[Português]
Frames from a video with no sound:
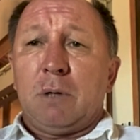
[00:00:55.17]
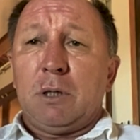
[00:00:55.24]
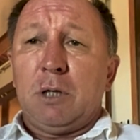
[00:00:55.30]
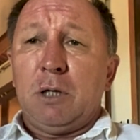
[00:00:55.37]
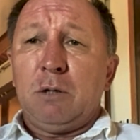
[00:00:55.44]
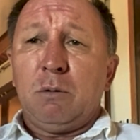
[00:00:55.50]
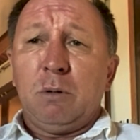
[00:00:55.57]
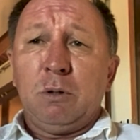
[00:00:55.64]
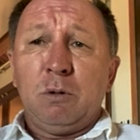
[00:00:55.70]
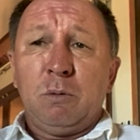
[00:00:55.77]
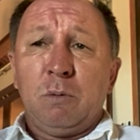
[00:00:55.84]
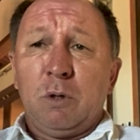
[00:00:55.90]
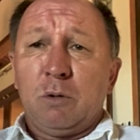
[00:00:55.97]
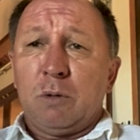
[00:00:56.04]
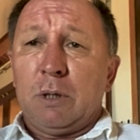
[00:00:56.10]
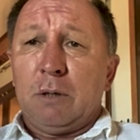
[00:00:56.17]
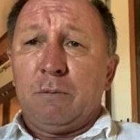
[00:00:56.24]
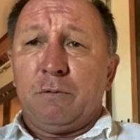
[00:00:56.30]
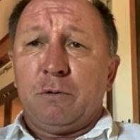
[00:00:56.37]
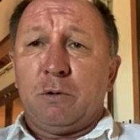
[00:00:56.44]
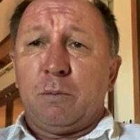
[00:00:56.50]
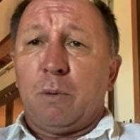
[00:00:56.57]
A gente continuou
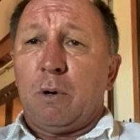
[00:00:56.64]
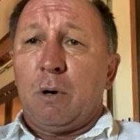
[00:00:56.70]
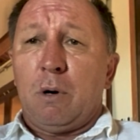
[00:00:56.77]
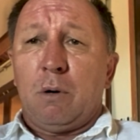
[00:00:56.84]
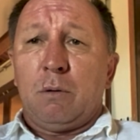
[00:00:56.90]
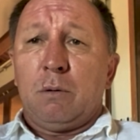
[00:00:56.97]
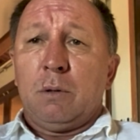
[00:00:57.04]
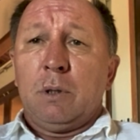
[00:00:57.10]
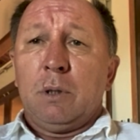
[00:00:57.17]
jogando futebol